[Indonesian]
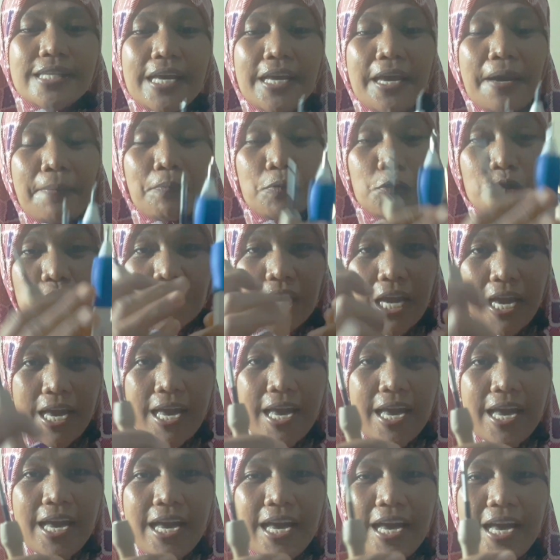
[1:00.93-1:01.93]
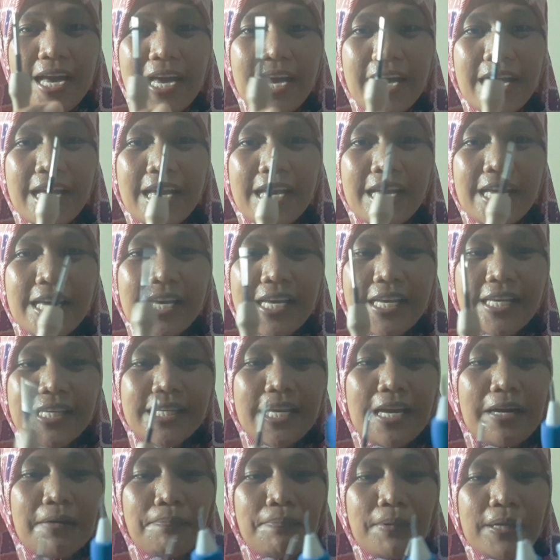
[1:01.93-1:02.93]
saya punya.
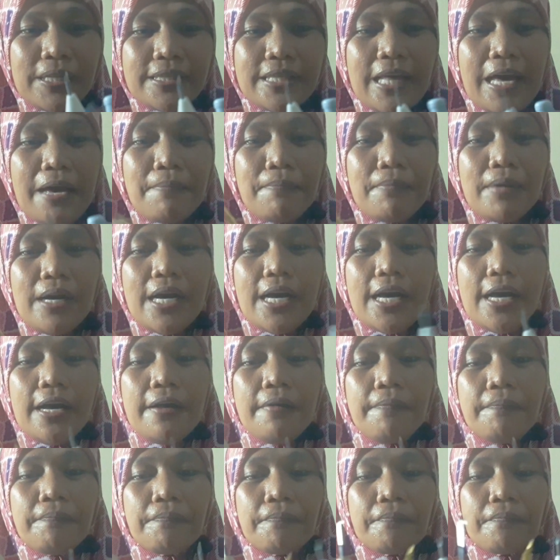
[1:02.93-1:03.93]
Yang pertama,